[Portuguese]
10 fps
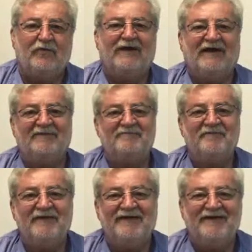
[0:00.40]

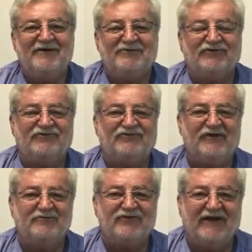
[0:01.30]
Olá, nós
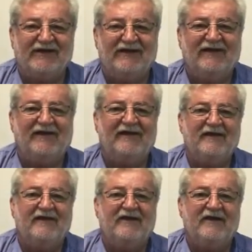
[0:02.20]
estamos aqui
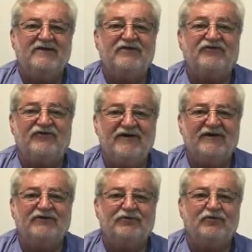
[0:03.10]

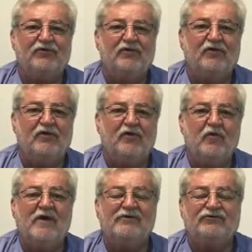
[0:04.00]
iniciando
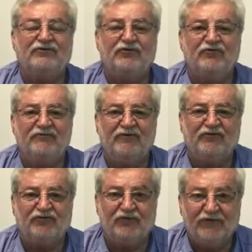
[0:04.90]
o ano de
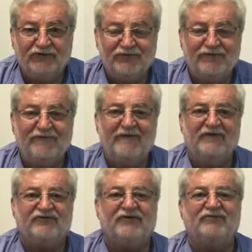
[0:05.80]
2018,
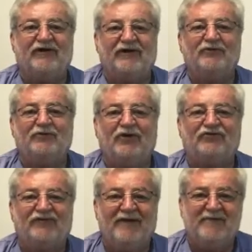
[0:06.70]
estamos aqui no
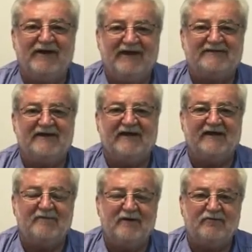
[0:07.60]
nosso gabinete, na
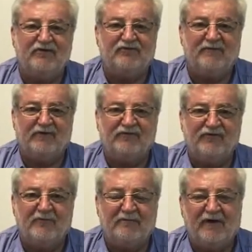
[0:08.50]
Câmara Municipal de
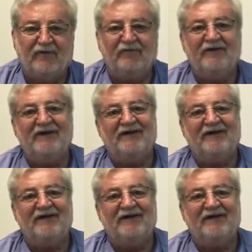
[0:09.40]
São Paulo.